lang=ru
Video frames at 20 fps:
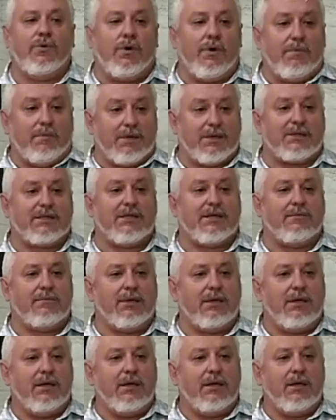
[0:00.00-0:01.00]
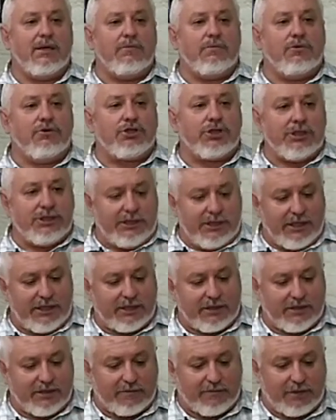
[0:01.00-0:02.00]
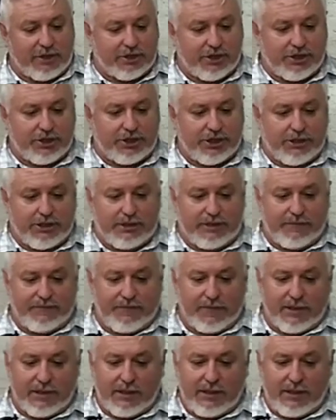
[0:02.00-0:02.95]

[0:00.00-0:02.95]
образом может действовать в нашей жизни.